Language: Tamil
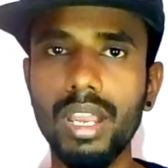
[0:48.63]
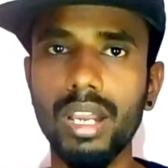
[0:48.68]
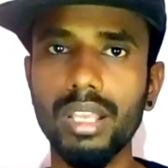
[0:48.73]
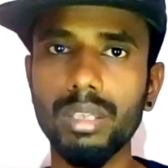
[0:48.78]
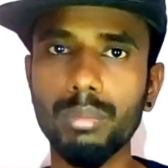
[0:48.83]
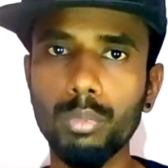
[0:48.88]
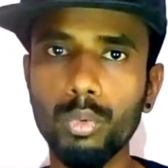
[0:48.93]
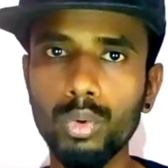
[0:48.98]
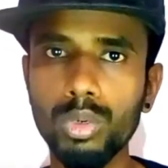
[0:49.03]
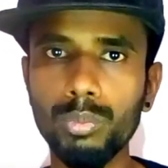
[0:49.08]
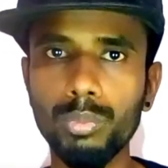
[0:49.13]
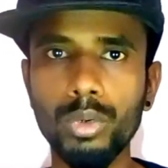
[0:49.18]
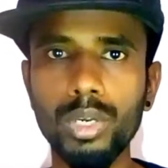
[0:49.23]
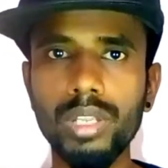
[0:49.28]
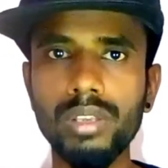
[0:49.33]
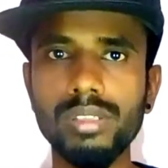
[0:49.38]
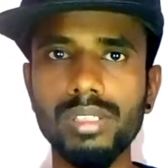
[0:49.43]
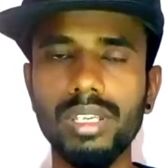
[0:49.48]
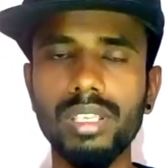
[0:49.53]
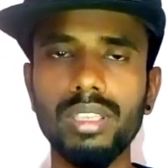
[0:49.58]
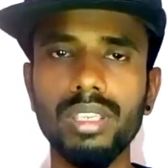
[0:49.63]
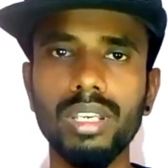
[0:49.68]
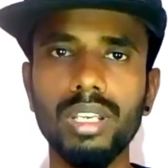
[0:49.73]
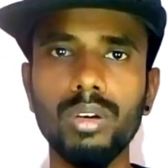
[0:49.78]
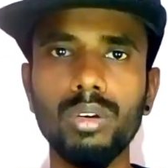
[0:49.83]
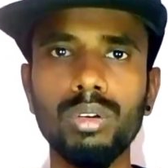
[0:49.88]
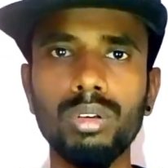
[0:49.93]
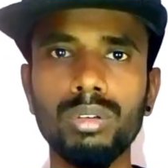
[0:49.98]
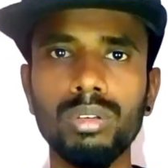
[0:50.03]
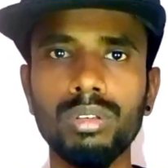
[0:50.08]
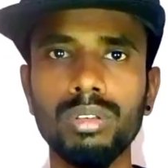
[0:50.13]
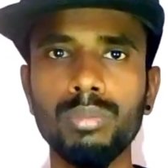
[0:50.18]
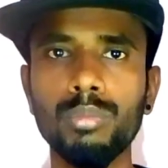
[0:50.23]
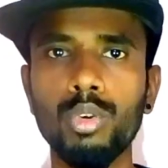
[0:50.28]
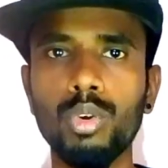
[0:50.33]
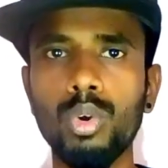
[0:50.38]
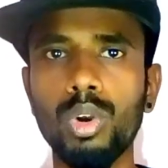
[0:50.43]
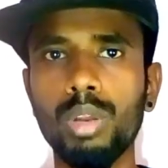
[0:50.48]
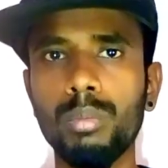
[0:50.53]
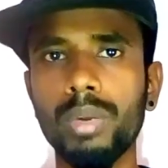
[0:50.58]
அந்த மூணு புள்ளியும் சேர்த்திங்கன்னா ஒரு
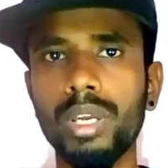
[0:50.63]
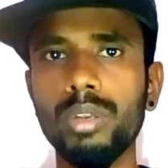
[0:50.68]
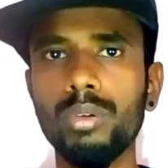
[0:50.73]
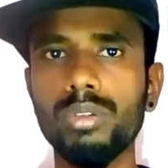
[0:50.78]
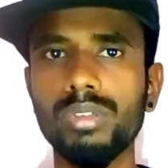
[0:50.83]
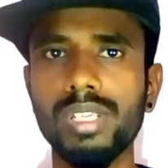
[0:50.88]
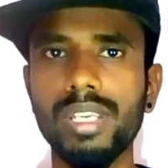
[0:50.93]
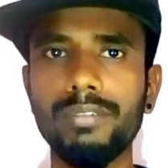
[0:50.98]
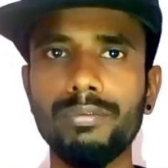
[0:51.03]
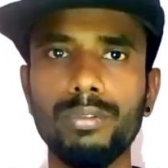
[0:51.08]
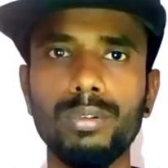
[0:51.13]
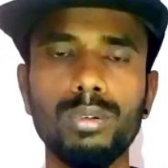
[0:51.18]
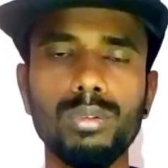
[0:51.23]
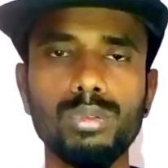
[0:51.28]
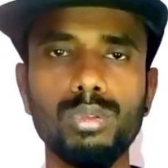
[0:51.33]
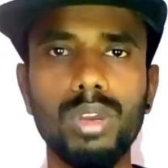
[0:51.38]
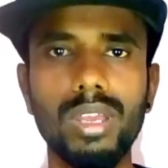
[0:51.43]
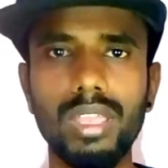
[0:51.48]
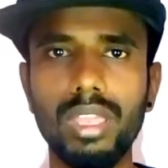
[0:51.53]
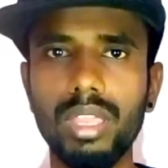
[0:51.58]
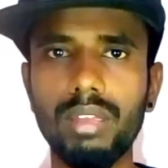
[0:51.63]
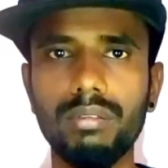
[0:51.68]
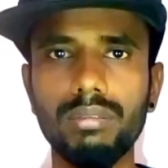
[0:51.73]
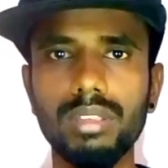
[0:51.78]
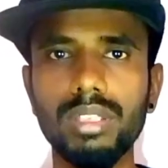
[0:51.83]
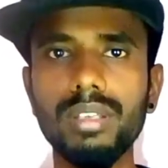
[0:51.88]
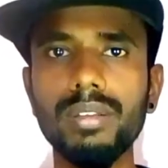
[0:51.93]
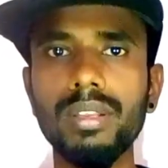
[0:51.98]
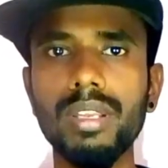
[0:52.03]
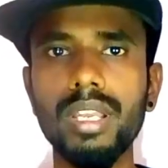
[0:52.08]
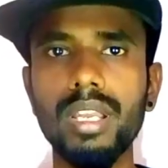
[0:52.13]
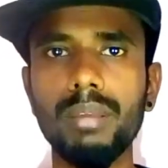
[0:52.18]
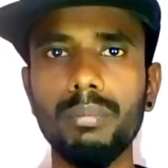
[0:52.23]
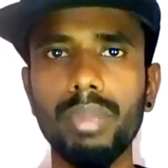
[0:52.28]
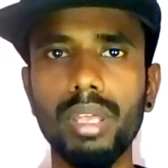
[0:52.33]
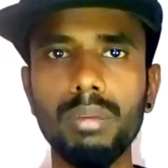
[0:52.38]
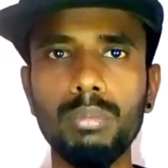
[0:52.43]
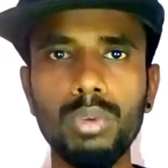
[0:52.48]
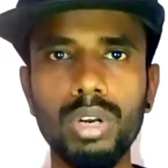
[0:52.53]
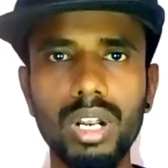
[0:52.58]
முக்கோணம் மாதிரி ஒரு சேஃப் வரும் ஸோ அதை தான் வந்து
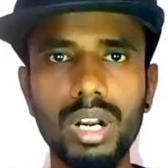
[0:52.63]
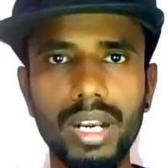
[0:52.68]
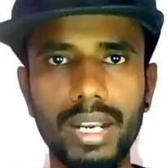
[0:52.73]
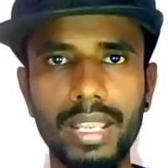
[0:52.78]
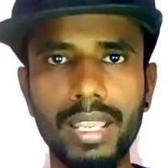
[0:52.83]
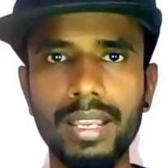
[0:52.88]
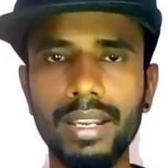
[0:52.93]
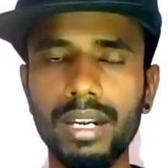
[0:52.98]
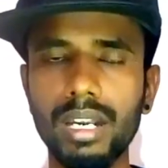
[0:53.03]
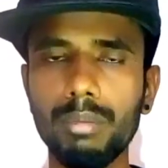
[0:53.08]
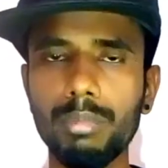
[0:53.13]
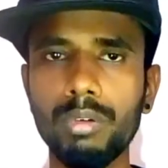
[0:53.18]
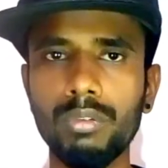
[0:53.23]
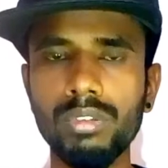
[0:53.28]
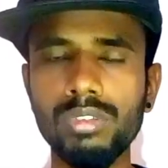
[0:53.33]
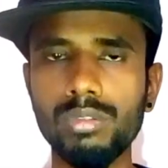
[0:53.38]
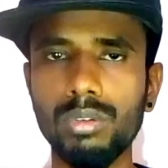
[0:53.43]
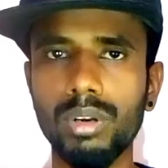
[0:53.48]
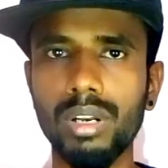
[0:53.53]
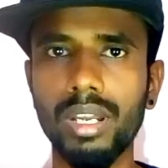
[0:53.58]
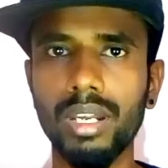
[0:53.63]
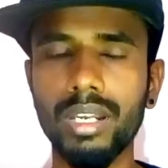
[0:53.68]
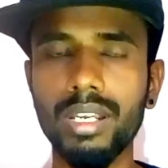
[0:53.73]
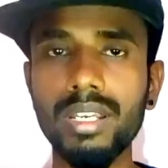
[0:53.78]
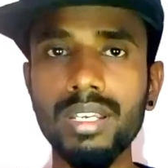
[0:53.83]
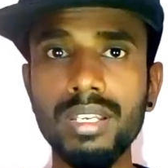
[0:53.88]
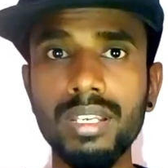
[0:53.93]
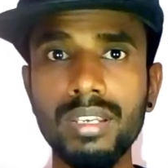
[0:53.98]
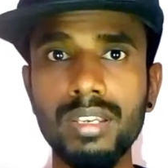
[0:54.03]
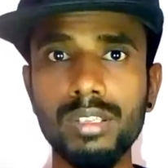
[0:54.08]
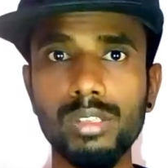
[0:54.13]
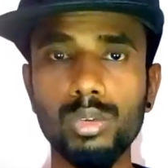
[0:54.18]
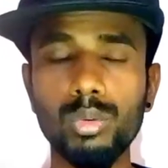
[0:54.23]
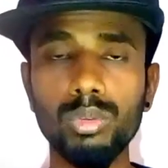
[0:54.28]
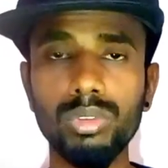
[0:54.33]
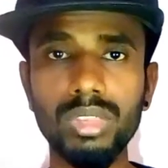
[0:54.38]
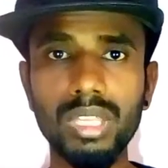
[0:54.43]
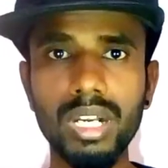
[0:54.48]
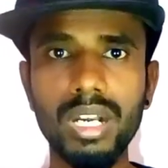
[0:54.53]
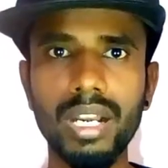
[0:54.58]
பெருமுடா ட்ரையாங்கிள் அப்படின்னு வந்து சொல்கிறாங்க ஸோ
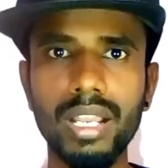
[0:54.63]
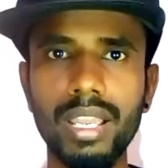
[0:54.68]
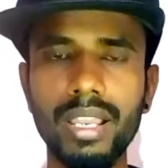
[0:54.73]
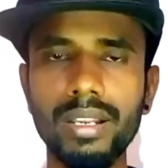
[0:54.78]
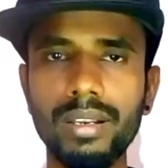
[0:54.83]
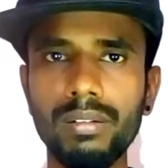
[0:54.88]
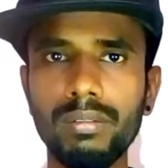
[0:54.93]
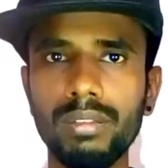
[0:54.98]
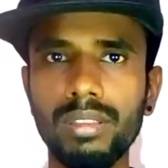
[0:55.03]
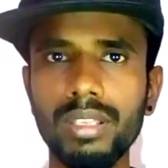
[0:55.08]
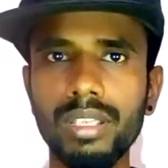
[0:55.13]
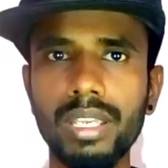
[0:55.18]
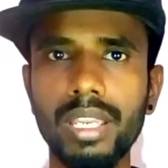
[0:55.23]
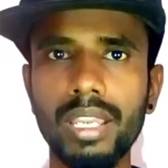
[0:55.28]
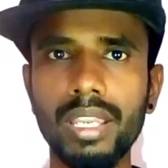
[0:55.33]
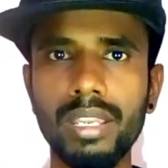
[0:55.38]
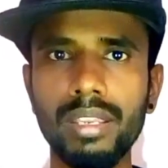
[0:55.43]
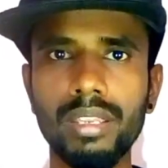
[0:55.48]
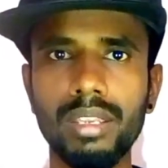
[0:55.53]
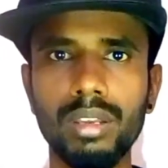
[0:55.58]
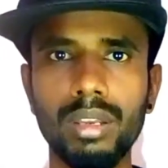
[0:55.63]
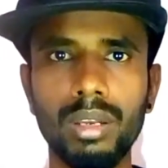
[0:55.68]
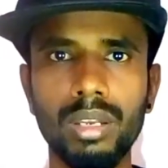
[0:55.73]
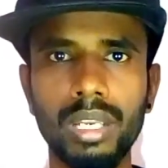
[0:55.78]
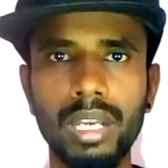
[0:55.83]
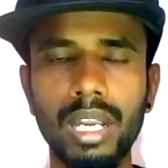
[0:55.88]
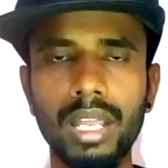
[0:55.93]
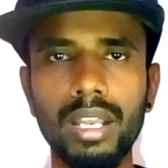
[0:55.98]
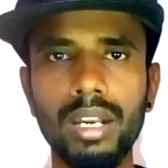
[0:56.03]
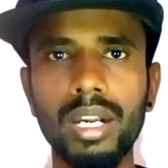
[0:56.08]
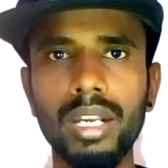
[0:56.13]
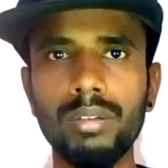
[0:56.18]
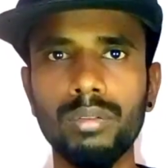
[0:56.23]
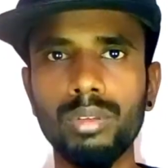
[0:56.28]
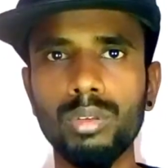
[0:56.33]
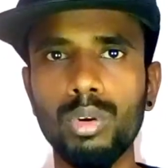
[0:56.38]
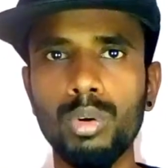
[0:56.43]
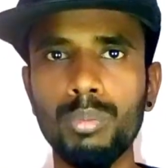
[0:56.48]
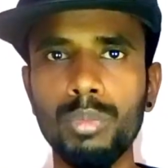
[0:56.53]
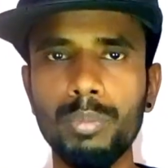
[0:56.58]
இந்த ட்ரையாங்கிள் வந்து ஏன் எல்லாராலையும்
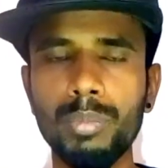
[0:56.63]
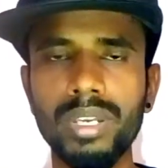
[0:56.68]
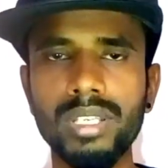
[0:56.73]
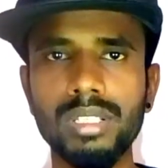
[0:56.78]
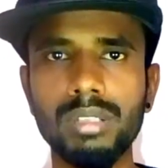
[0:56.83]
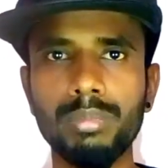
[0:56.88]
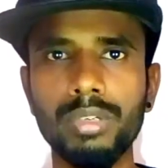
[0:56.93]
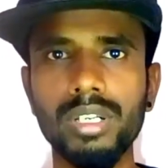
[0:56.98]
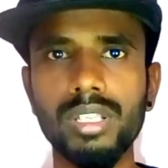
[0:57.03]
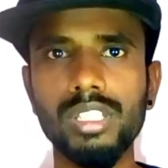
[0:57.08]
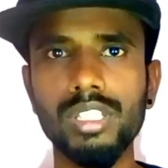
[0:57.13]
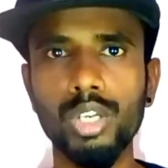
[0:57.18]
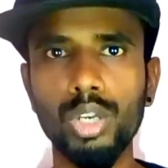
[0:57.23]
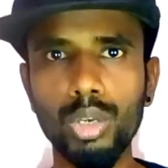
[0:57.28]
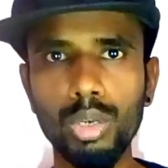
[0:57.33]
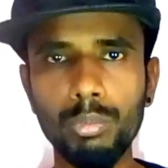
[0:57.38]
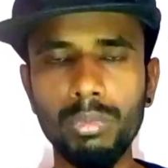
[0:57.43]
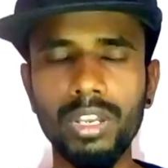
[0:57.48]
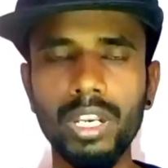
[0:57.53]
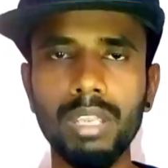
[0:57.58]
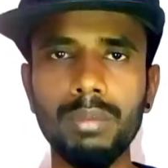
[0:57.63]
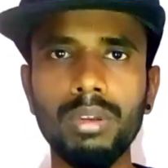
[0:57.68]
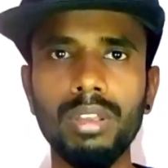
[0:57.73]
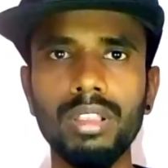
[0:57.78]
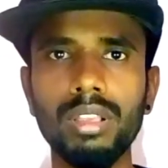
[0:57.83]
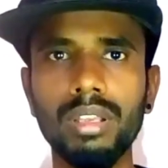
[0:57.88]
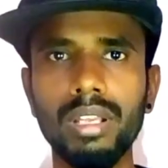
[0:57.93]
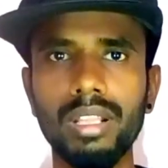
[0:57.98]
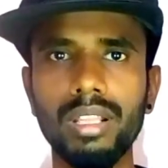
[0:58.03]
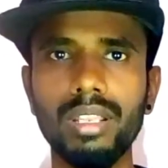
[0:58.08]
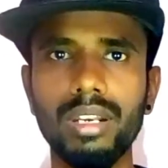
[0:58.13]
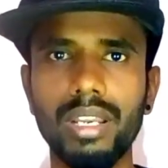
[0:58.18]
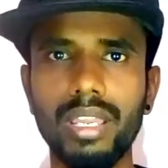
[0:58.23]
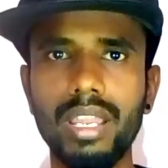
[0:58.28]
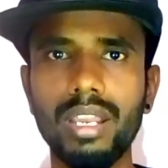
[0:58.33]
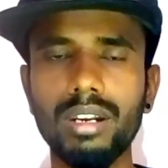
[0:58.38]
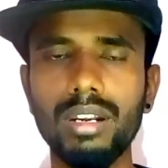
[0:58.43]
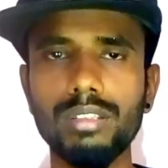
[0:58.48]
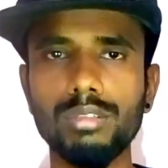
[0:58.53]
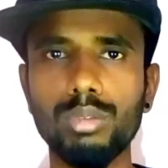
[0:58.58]
வந்து ரொம்ப பேசப்பட்டுச்சு இன்னும் வரைக்குமே அந்த அந்த
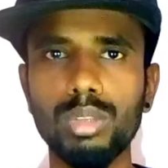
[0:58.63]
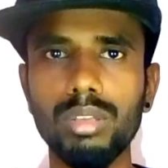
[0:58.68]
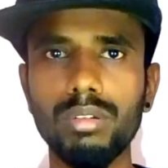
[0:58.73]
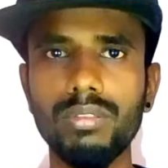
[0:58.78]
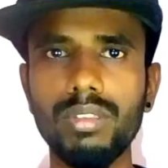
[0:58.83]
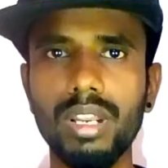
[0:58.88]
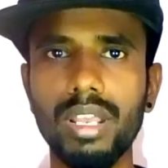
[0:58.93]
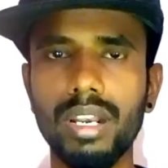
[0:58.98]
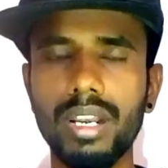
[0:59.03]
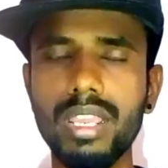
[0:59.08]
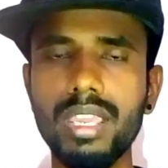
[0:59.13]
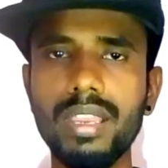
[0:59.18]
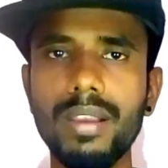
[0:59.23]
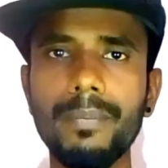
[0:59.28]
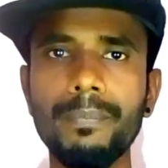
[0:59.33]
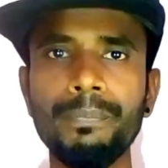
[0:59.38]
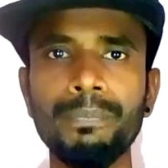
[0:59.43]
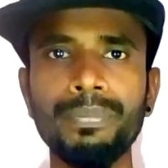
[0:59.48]
ட்ரையாங்கிளை சுற்றி வந்து நிறையா